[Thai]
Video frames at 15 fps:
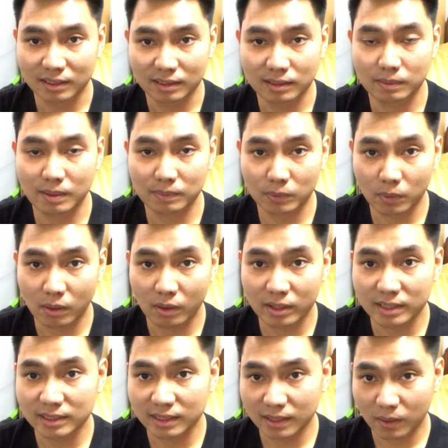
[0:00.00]
สำหรับตัวออ
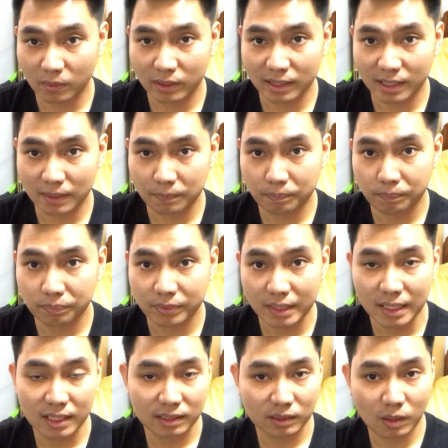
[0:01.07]
ริจินอลนะครับ
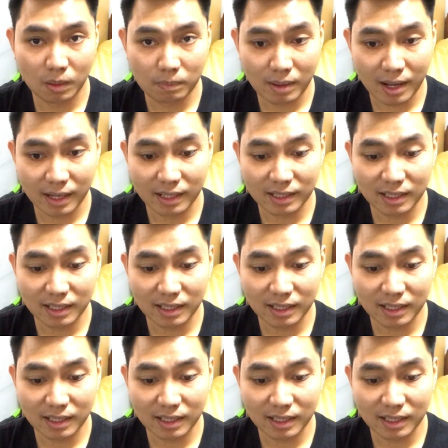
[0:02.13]
ต่อมา